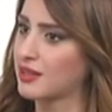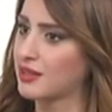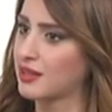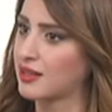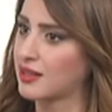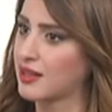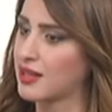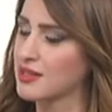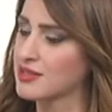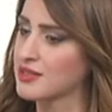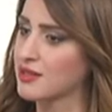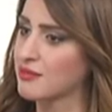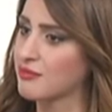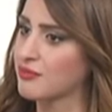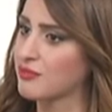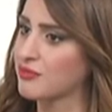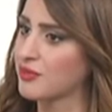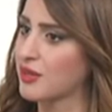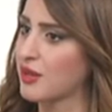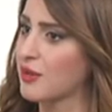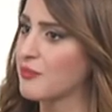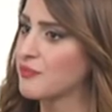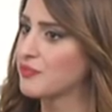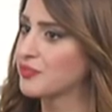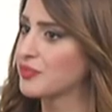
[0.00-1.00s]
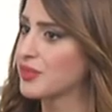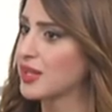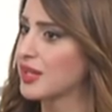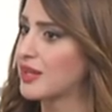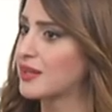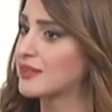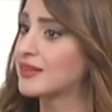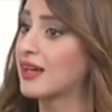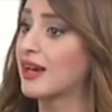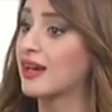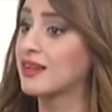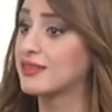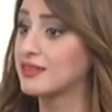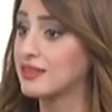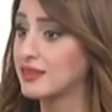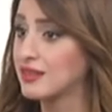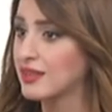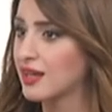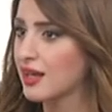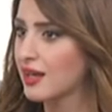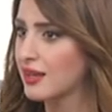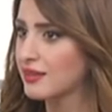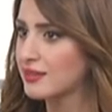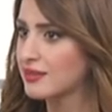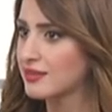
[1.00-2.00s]
للأسف
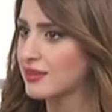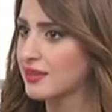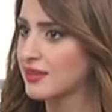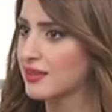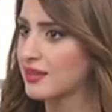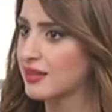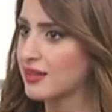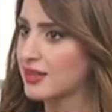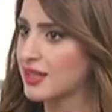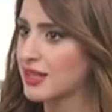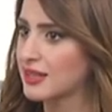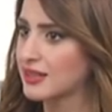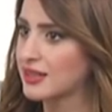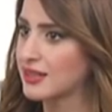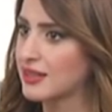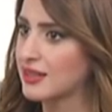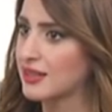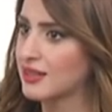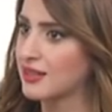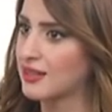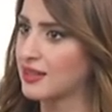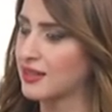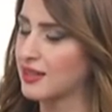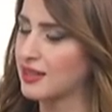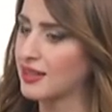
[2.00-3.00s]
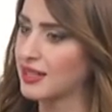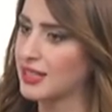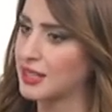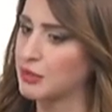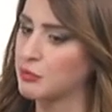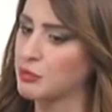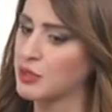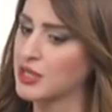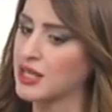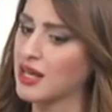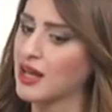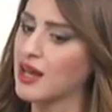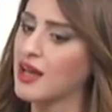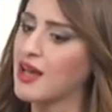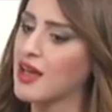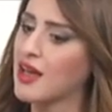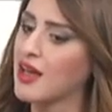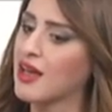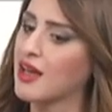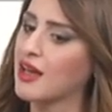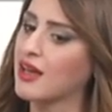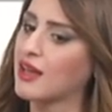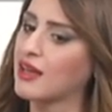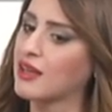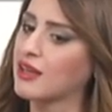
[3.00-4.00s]
تحديات يعني إقليمية
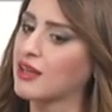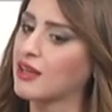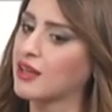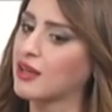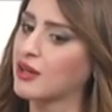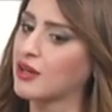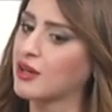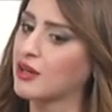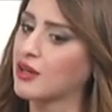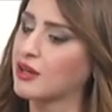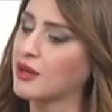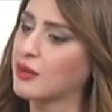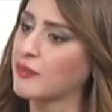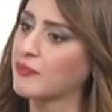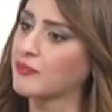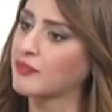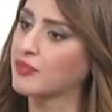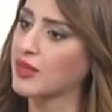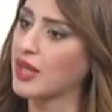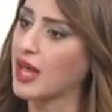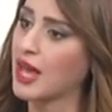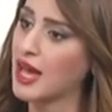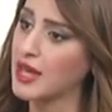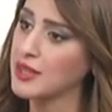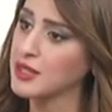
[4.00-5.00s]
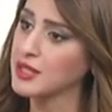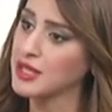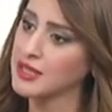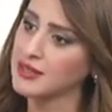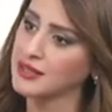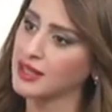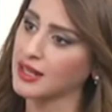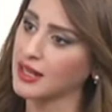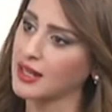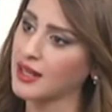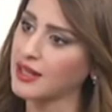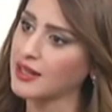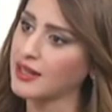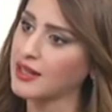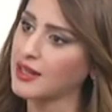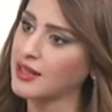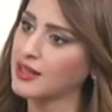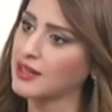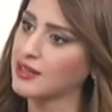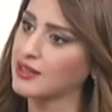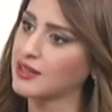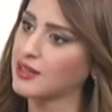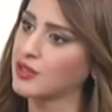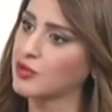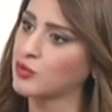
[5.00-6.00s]
هذه
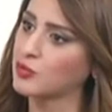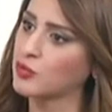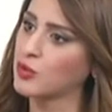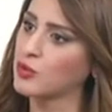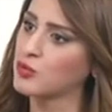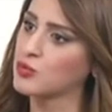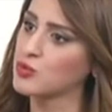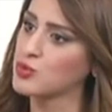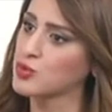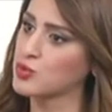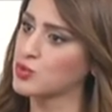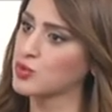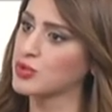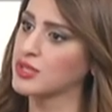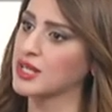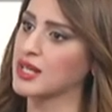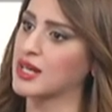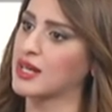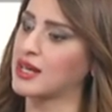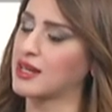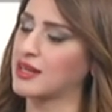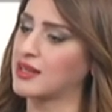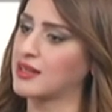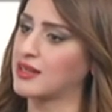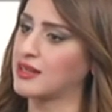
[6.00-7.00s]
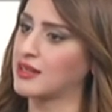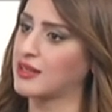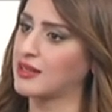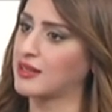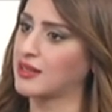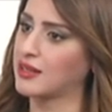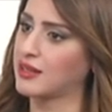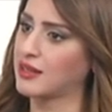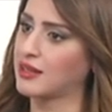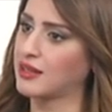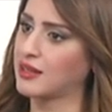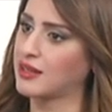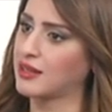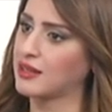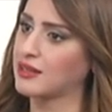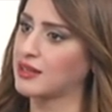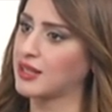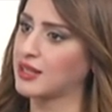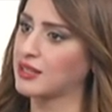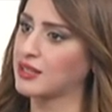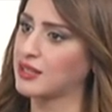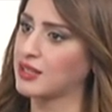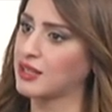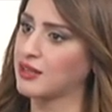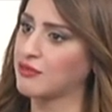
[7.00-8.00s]
الدلالة ووجودها
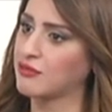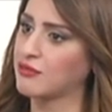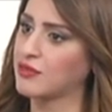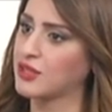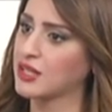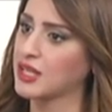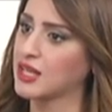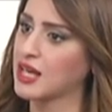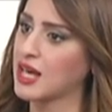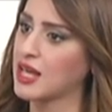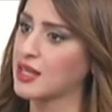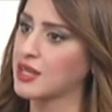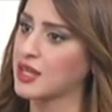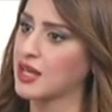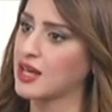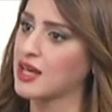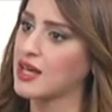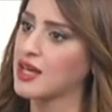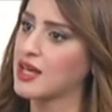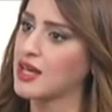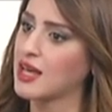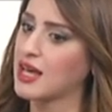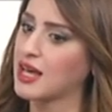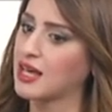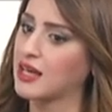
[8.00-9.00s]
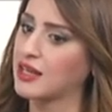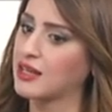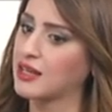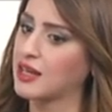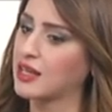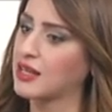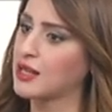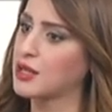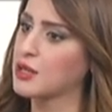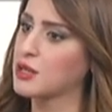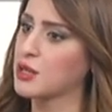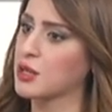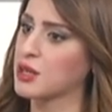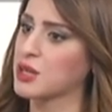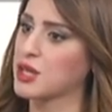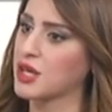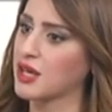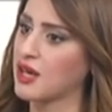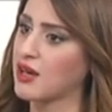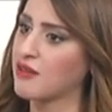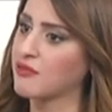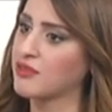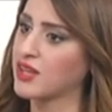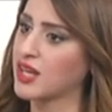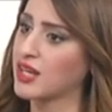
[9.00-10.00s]
يعني في هذا الإرث
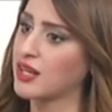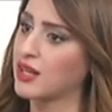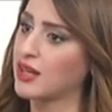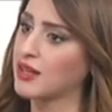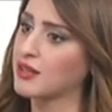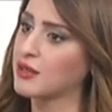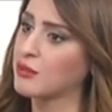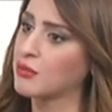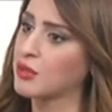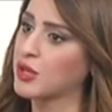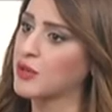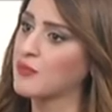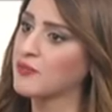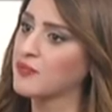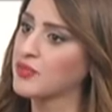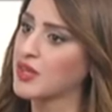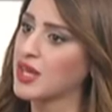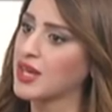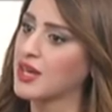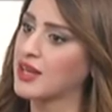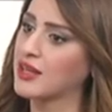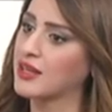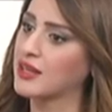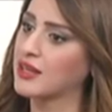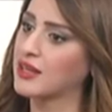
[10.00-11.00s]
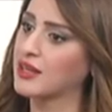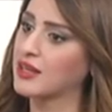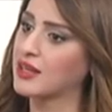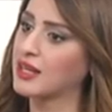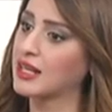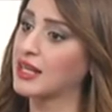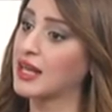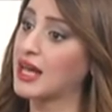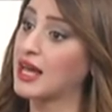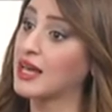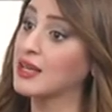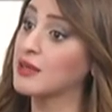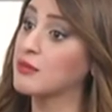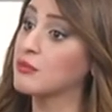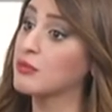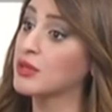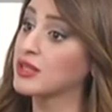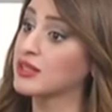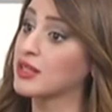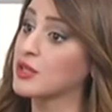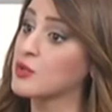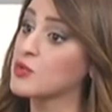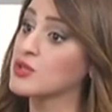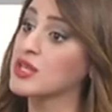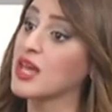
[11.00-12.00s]
الثقافي العربي إلى أي
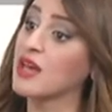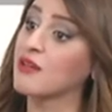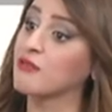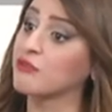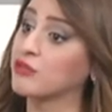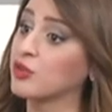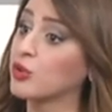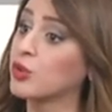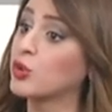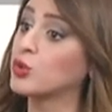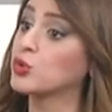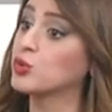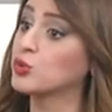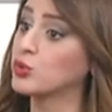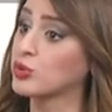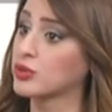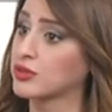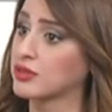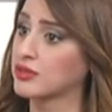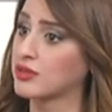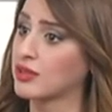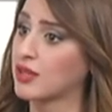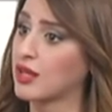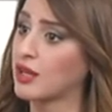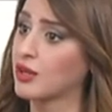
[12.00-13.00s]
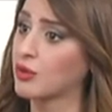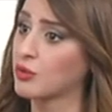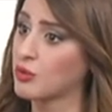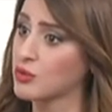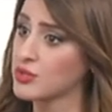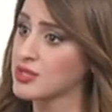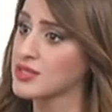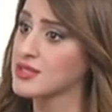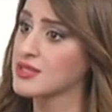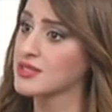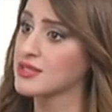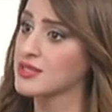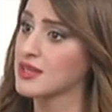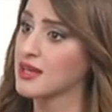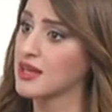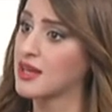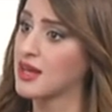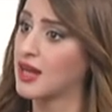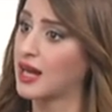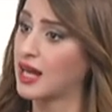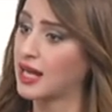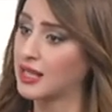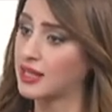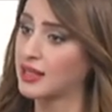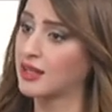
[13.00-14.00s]
مدى يساهم في حضور القدس
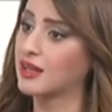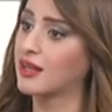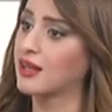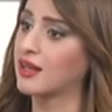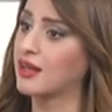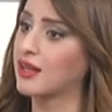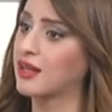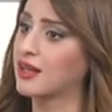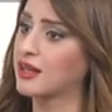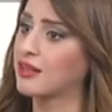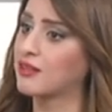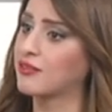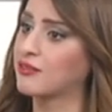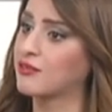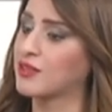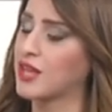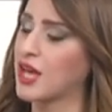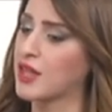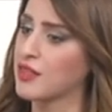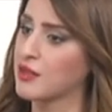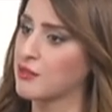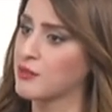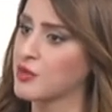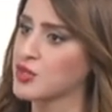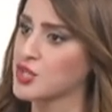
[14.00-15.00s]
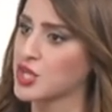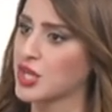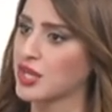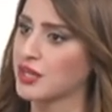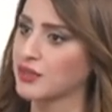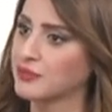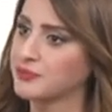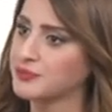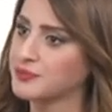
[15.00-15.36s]
على الأقل في هذا المجال؟